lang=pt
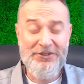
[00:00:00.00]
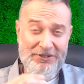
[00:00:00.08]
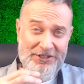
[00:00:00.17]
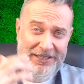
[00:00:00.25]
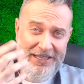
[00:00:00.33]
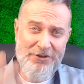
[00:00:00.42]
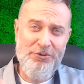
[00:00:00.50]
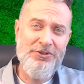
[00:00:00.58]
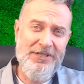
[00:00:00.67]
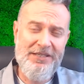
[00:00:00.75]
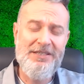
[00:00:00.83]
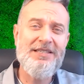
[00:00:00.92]
Então, a gente tem que
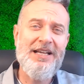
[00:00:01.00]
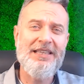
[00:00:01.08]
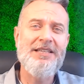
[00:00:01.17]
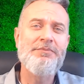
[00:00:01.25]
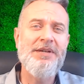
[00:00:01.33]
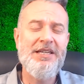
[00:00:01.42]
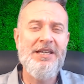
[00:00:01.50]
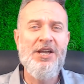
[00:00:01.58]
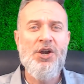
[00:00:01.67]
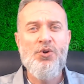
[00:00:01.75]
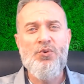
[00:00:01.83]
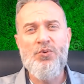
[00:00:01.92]
conscientizar também
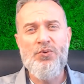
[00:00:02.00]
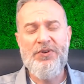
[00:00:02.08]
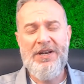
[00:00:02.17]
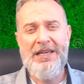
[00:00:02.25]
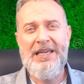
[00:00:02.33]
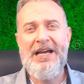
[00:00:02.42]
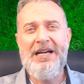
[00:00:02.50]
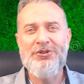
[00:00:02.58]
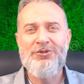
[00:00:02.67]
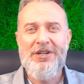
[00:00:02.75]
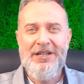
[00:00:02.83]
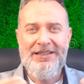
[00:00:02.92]
o franqueado